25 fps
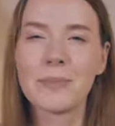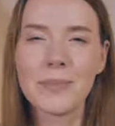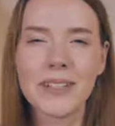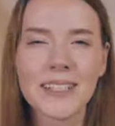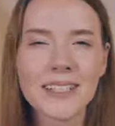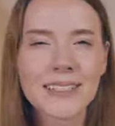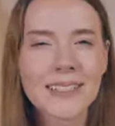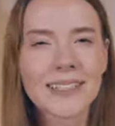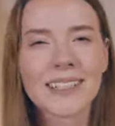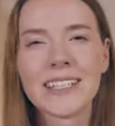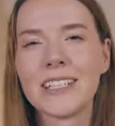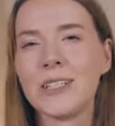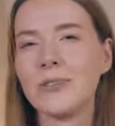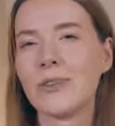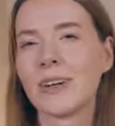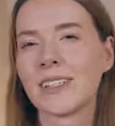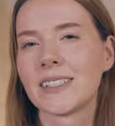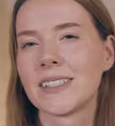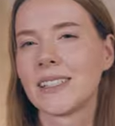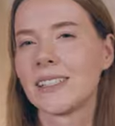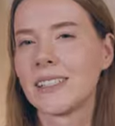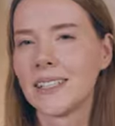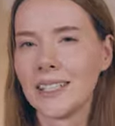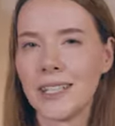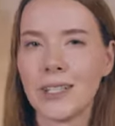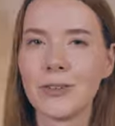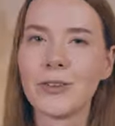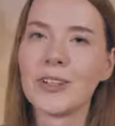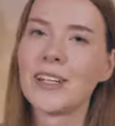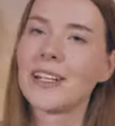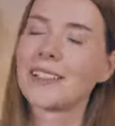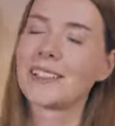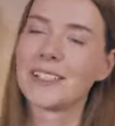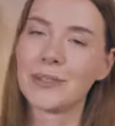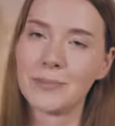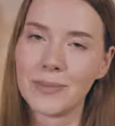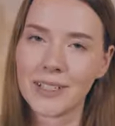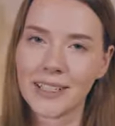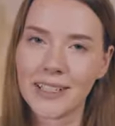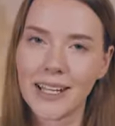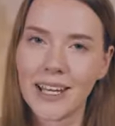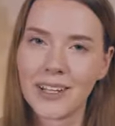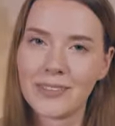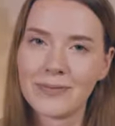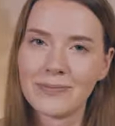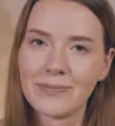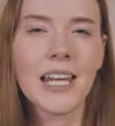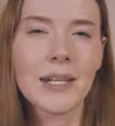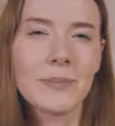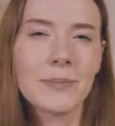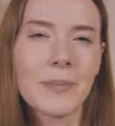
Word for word: bietet sich Noah Centineo ja ziemlich an.